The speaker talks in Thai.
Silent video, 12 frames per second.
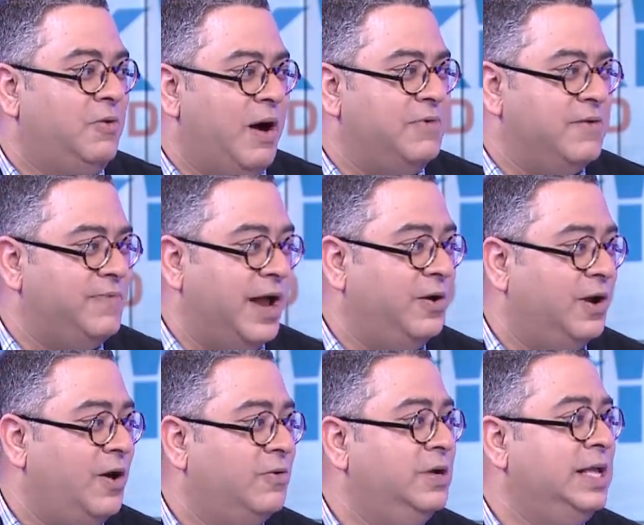ความใฝ่ฝันขอ
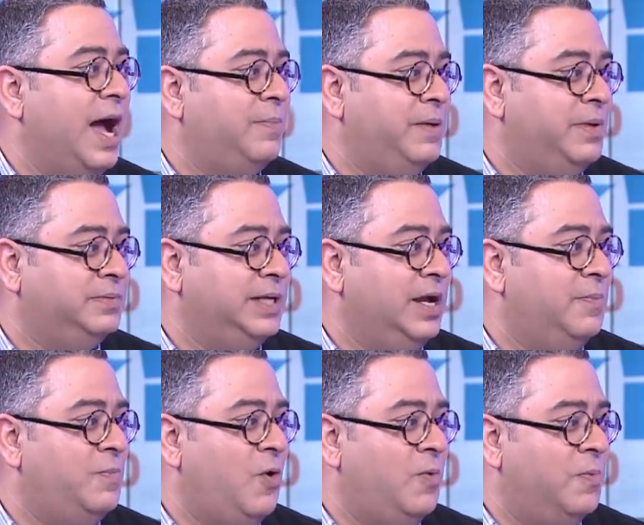งเขาคืออยากเป็นแบบสิงค
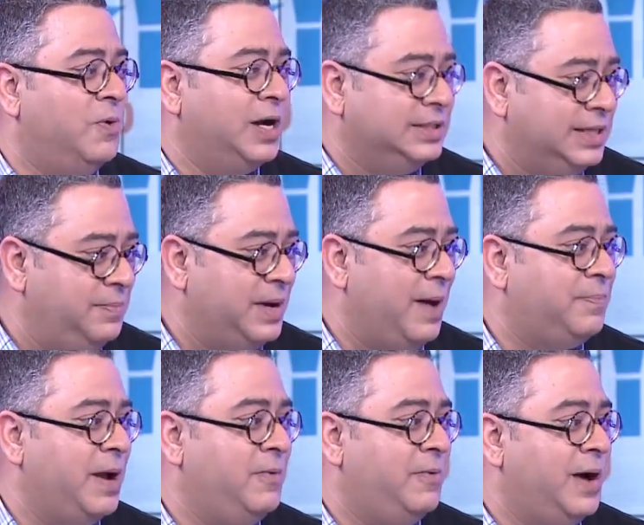โปร์ผมก็กระซิบกลับ
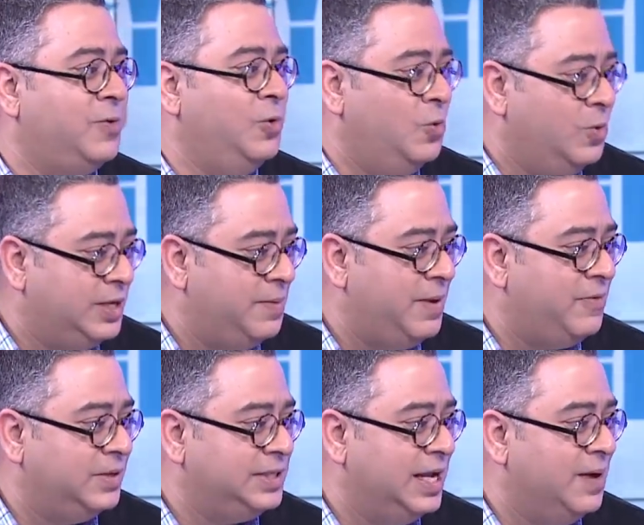ไปว่าคุณรู้ใช่ไหม
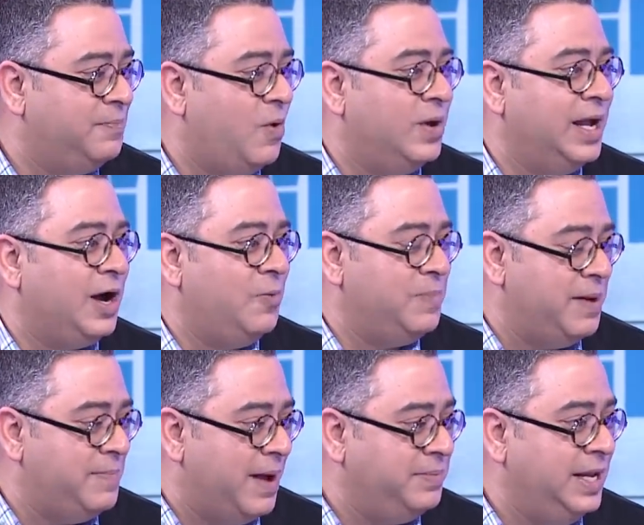ว่าสิงคโปร์เนี่ยเขาเป็
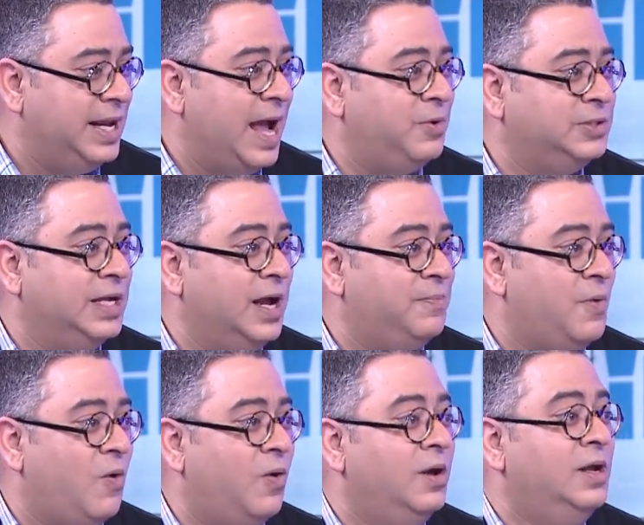นแบบนี้ได้เพราะสิงคโปร์